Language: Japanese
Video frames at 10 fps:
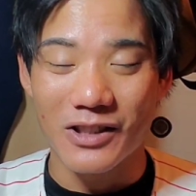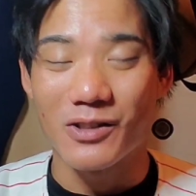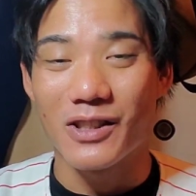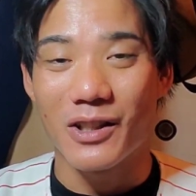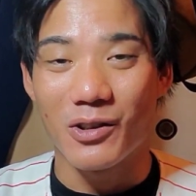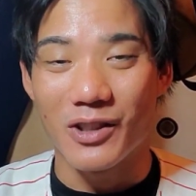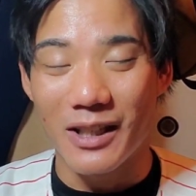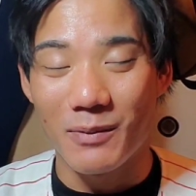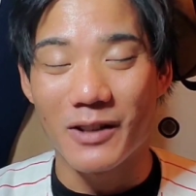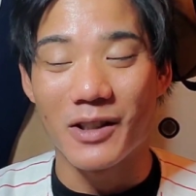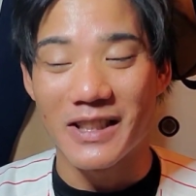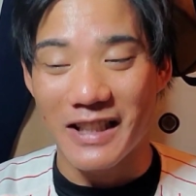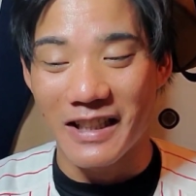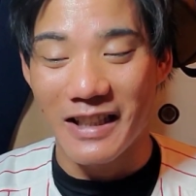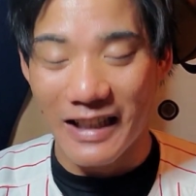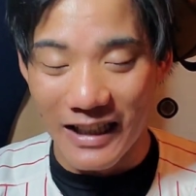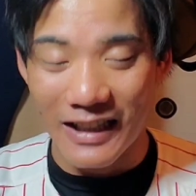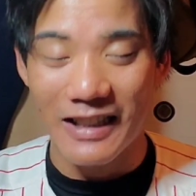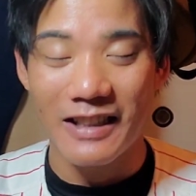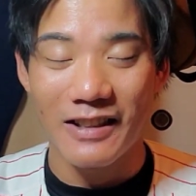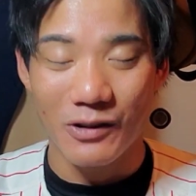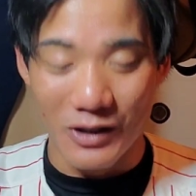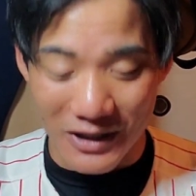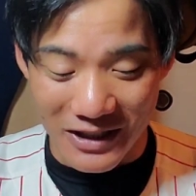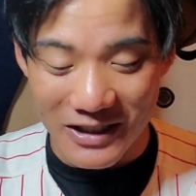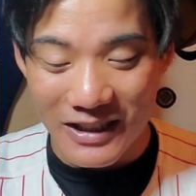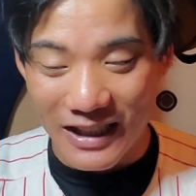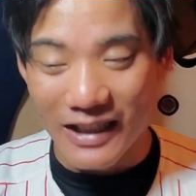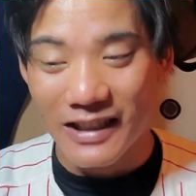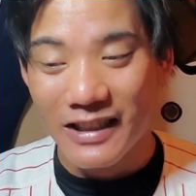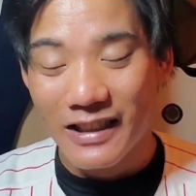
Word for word: 出続けるように頑張ってくださいはいお願いします、はい